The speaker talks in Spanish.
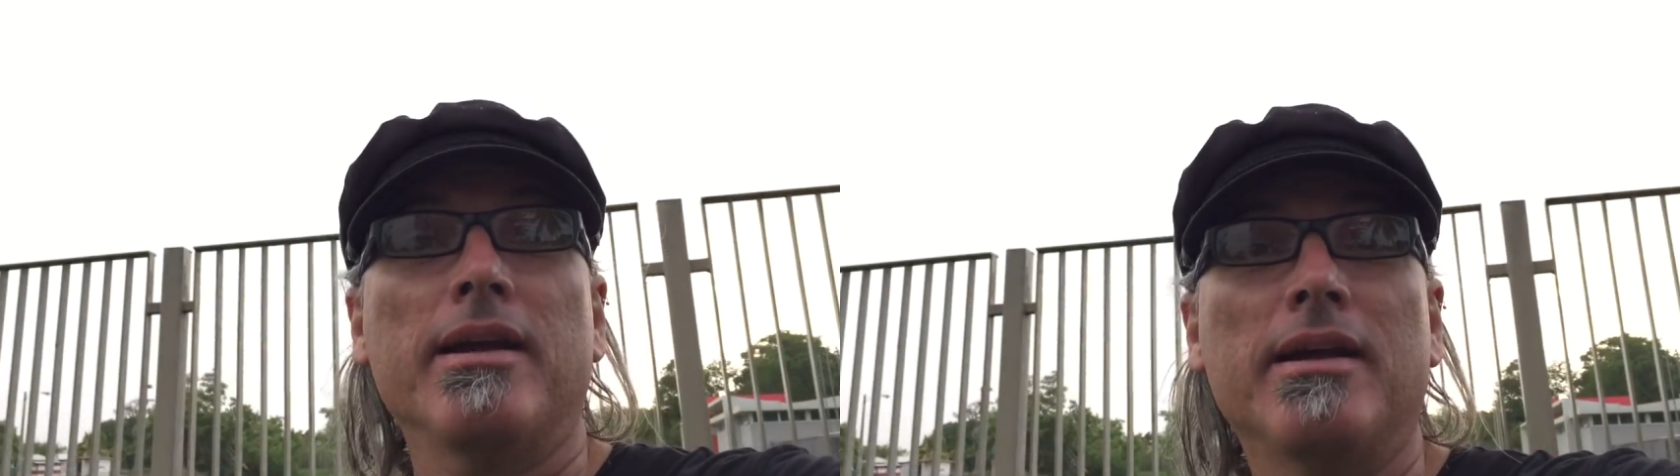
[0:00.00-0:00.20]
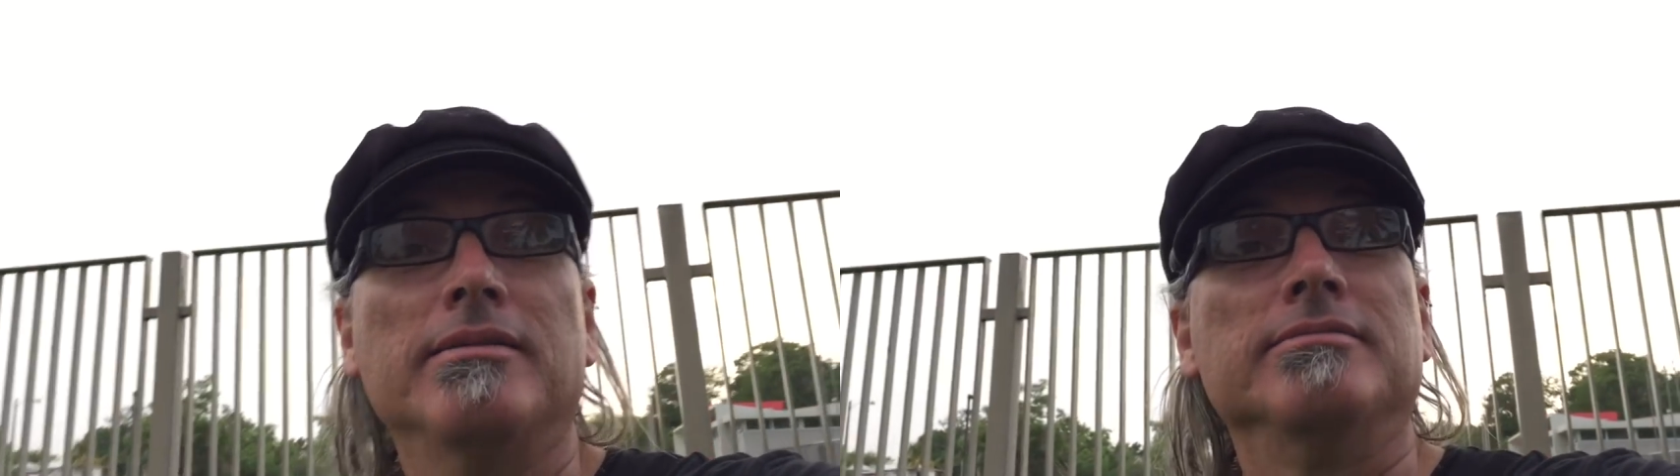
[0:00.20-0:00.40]

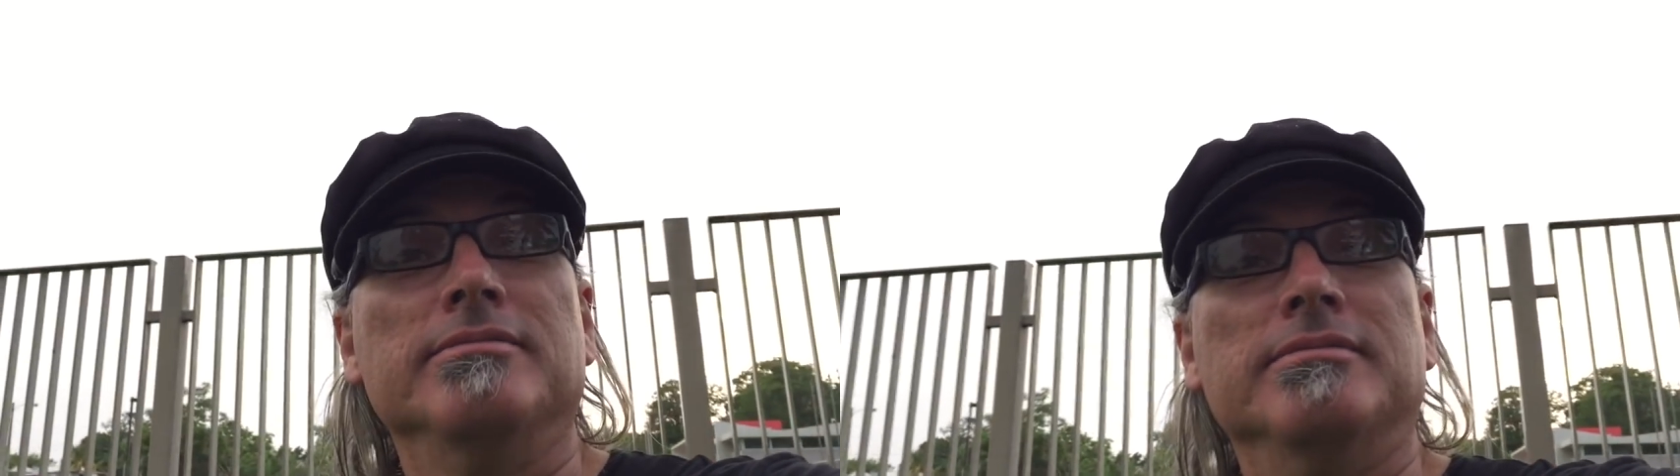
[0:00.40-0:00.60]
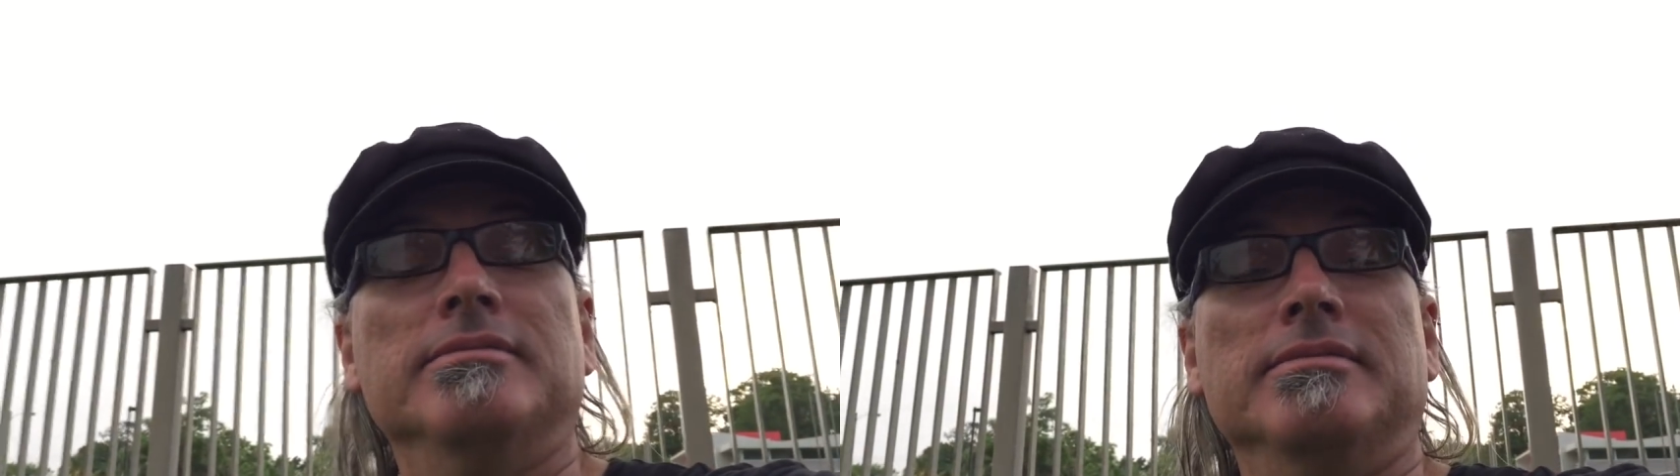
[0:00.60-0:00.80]
acá
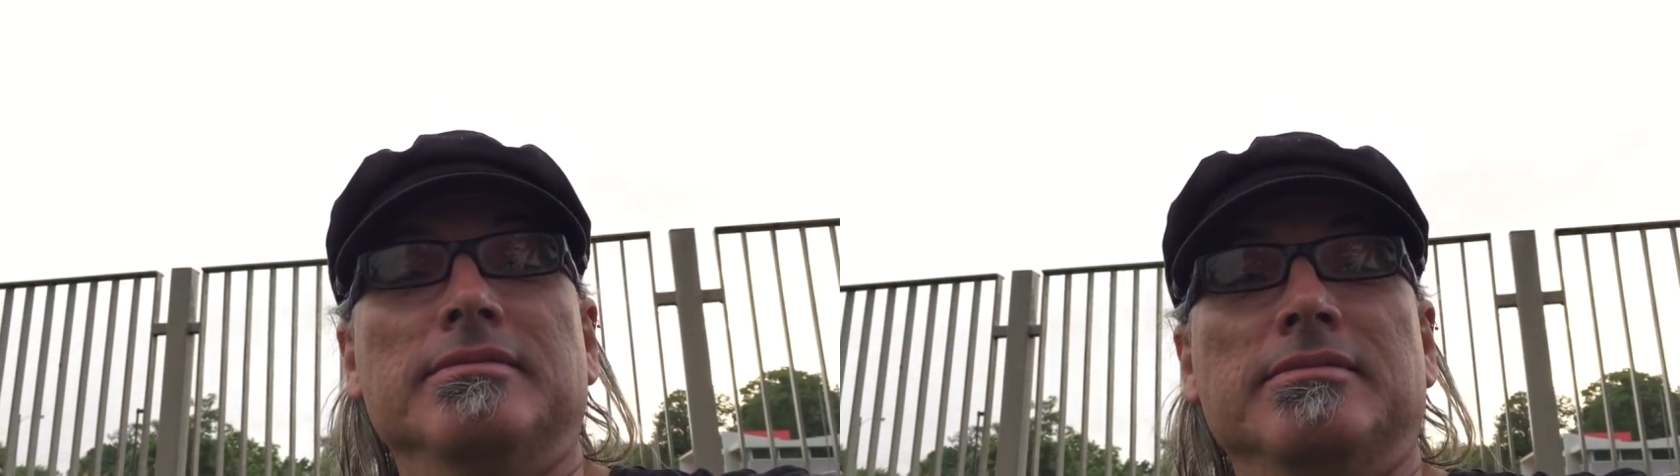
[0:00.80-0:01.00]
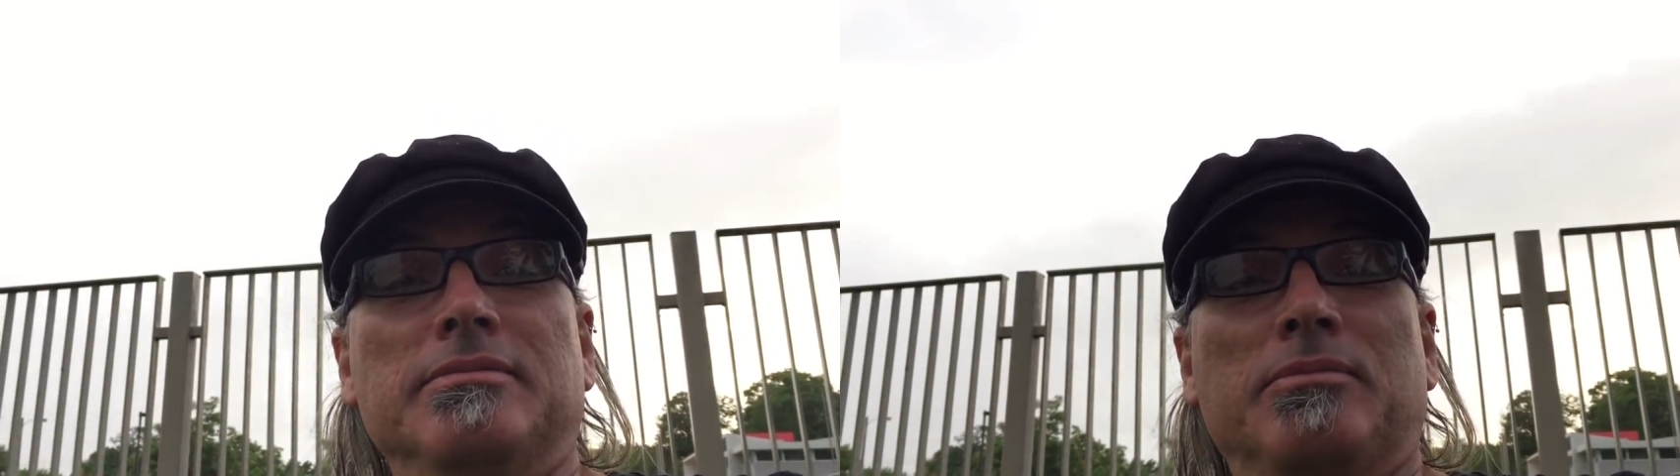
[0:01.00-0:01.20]

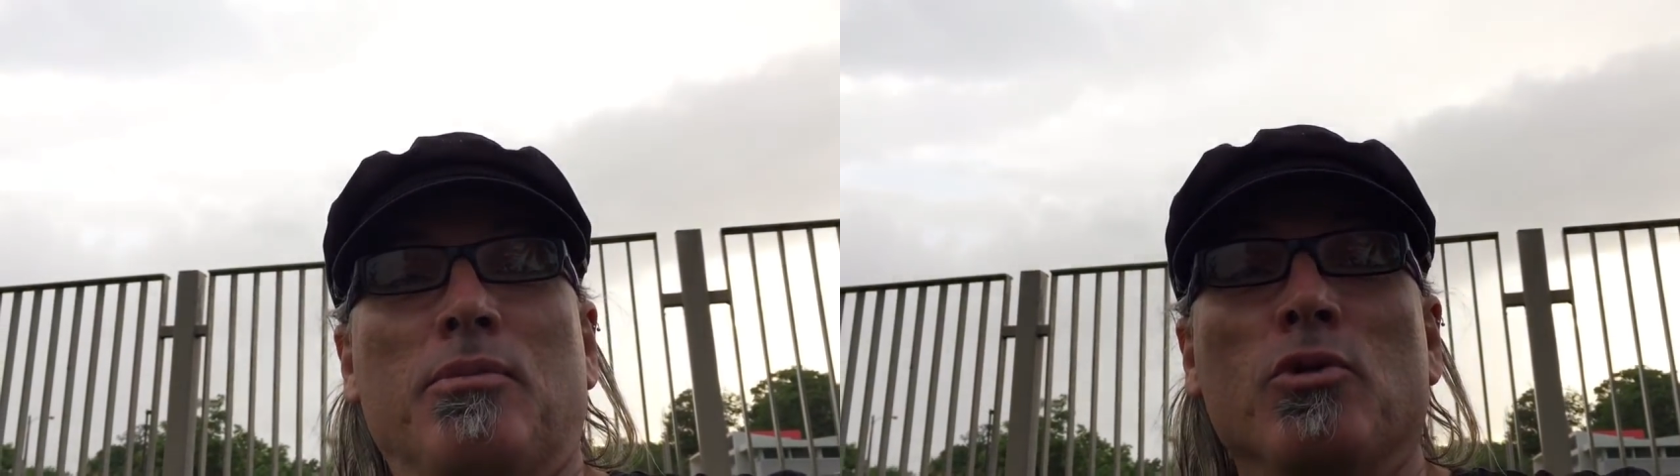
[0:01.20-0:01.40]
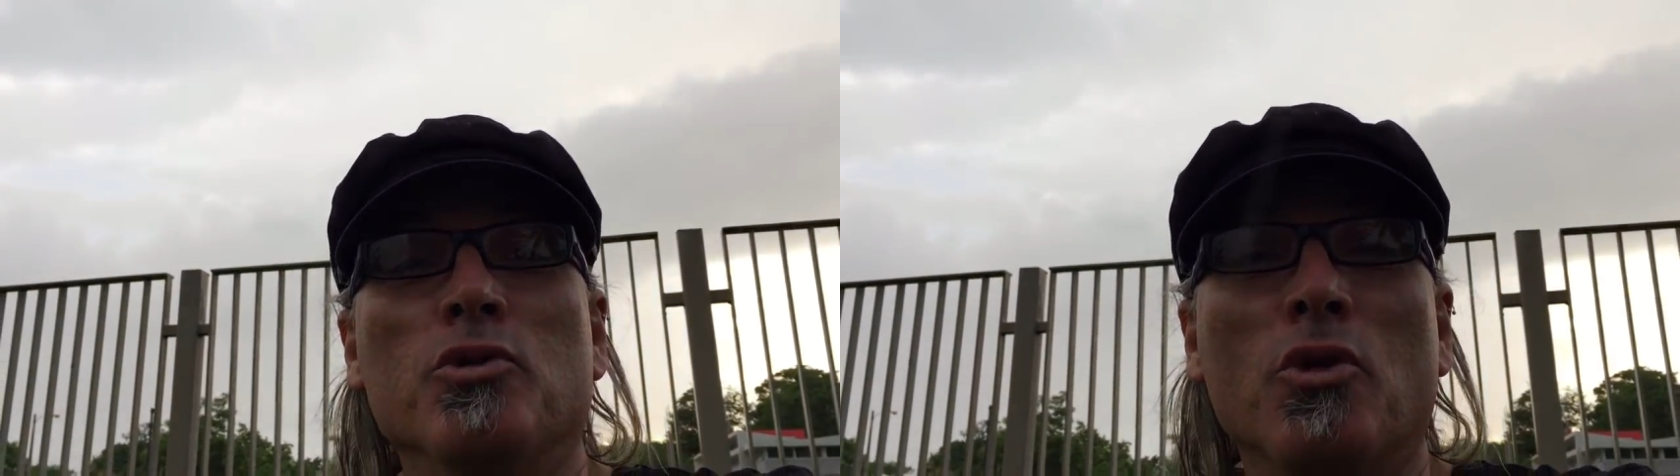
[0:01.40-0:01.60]

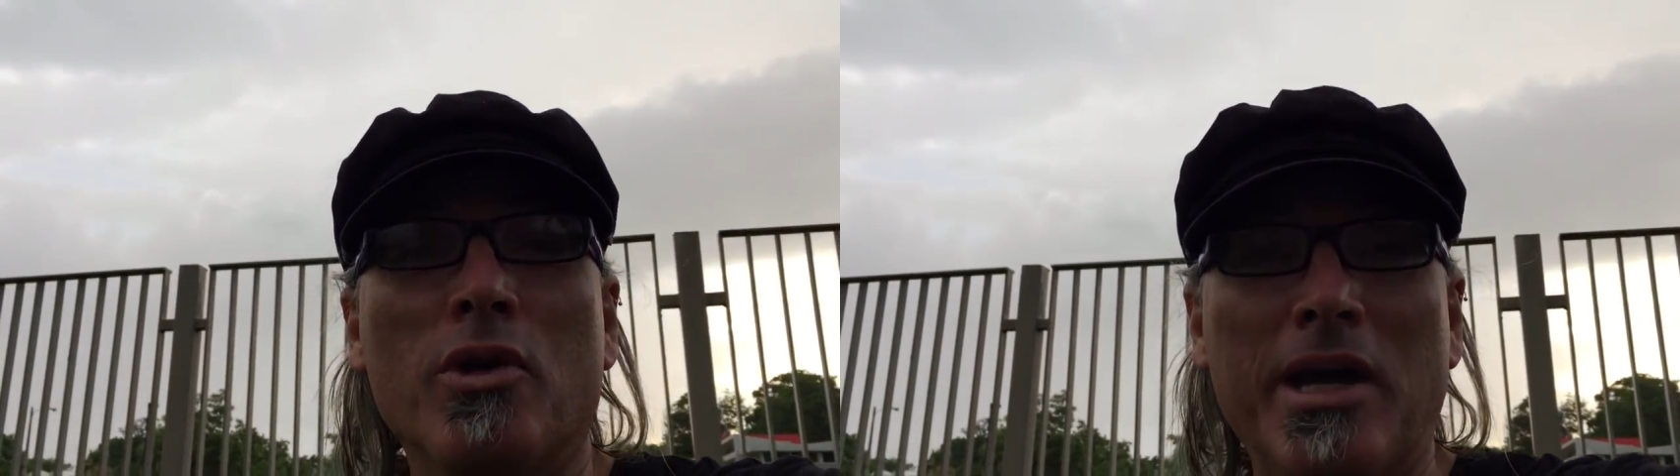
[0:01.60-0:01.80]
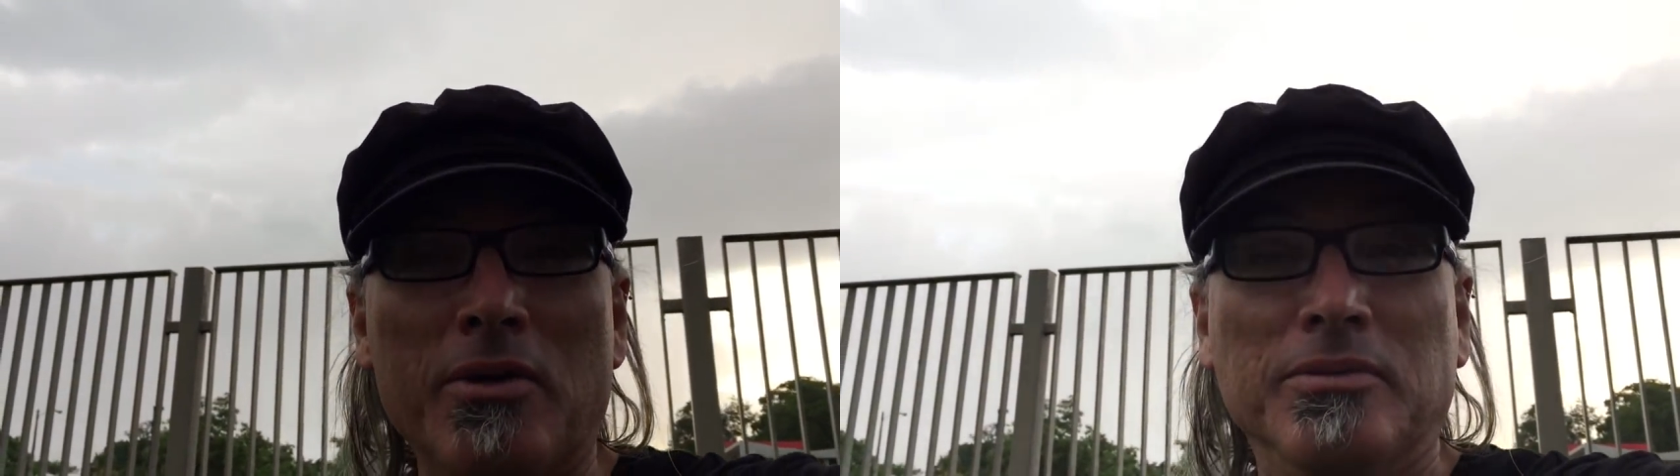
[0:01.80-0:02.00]
por un
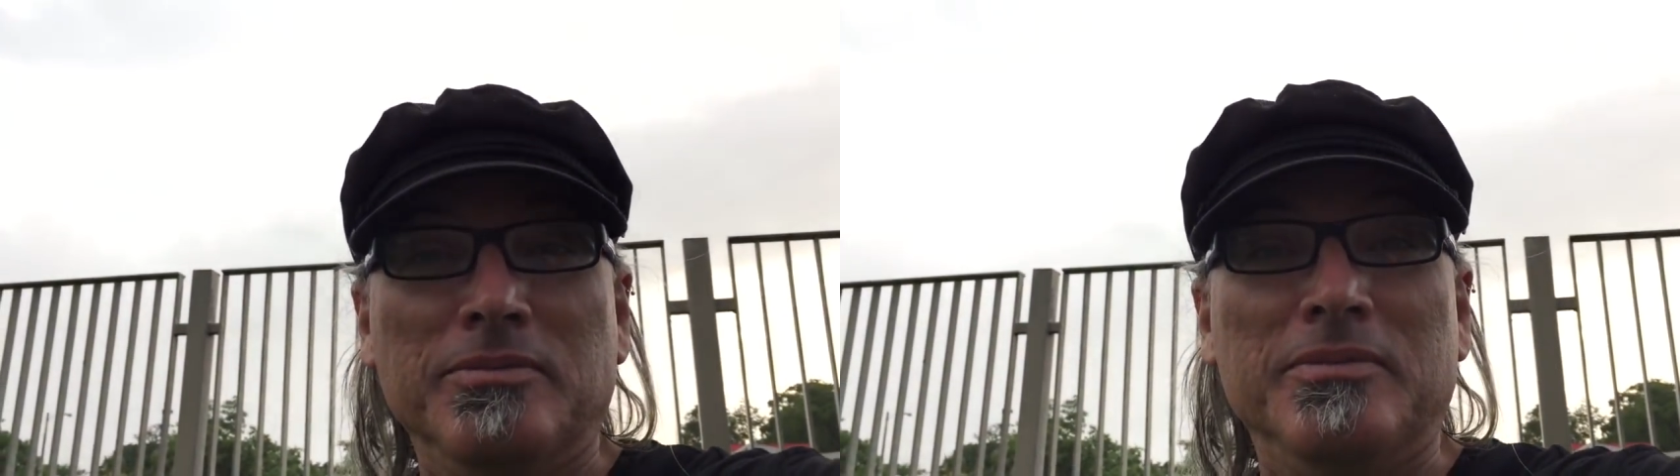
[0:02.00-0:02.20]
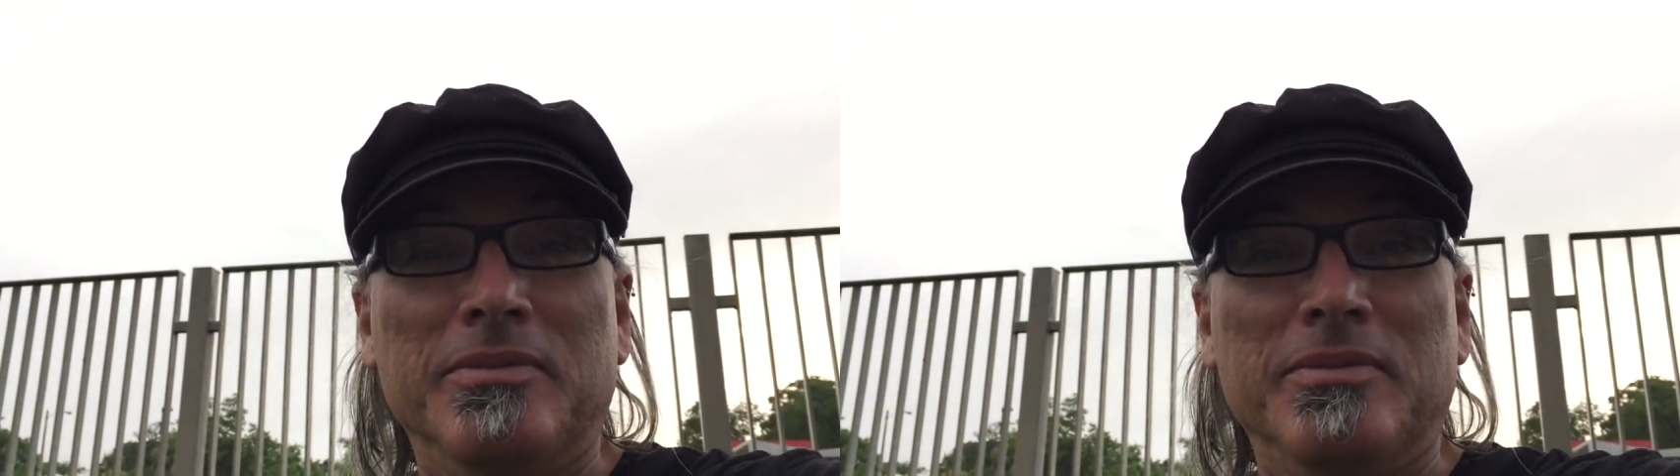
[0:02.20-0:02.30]
solo carro.